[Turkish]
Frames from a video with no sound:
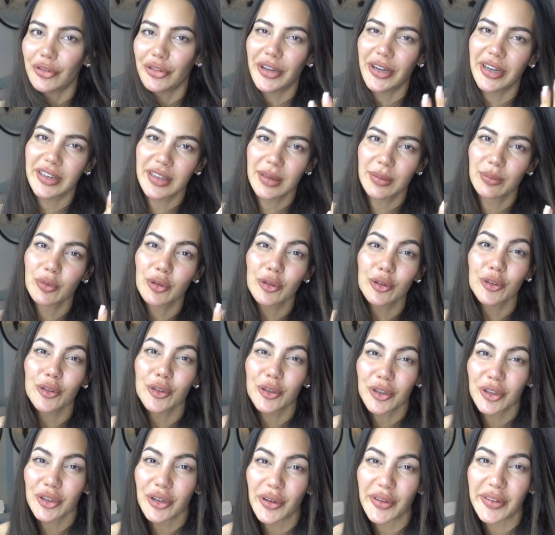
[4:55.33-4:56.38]
Bunlar da
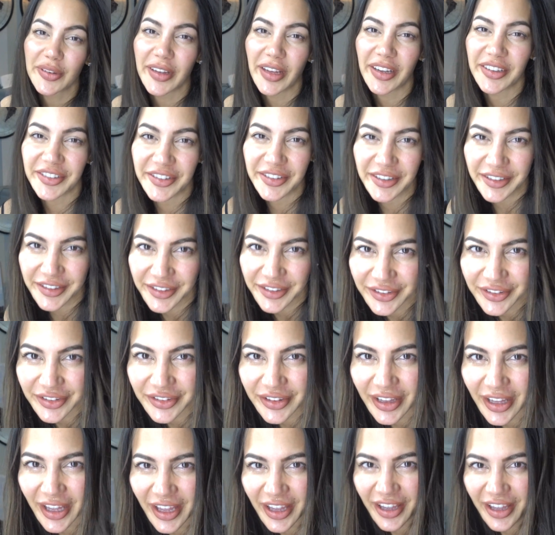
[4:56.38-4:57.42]
mutluluk gözyaşları
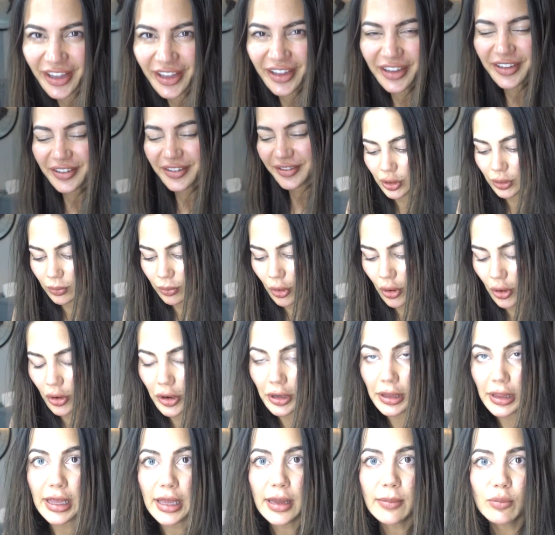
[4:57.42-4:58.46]
işte. Bu da
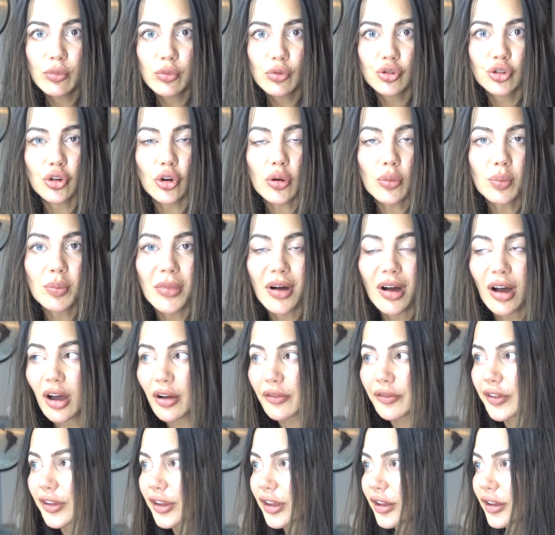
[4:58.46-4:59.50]
böyle. Bu çok
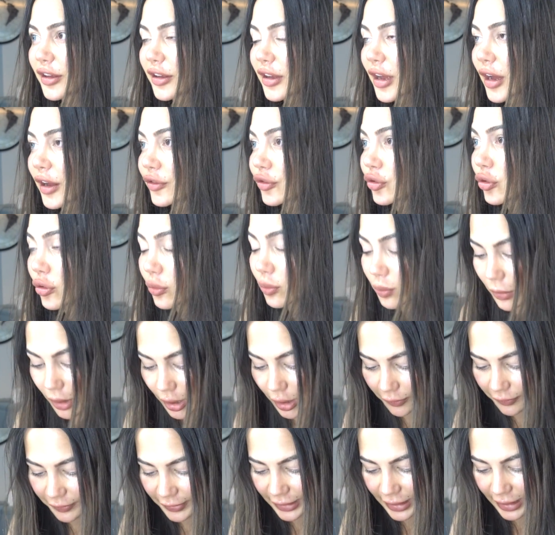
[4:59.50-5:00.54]
mavi. Yani çok
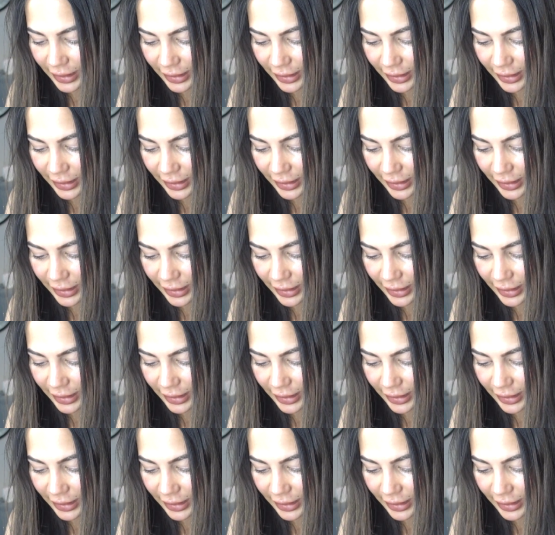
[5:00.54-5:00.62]
mavi